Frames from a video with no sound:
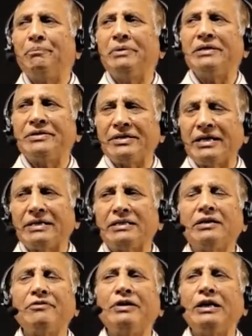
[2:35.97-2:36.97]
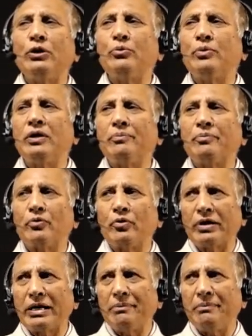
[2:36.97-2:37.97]
भी ज्यादा वैल्यूबल
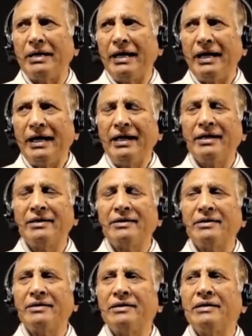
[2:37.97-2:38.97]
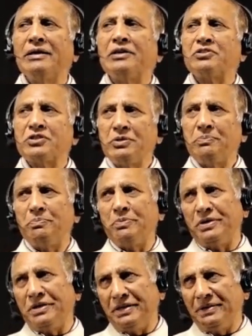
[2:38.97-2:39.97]
प्रोग्राम है
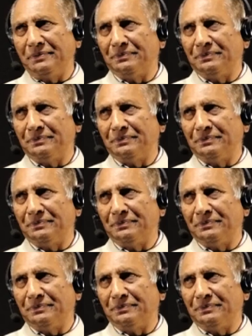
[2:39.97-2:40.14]
सीपीए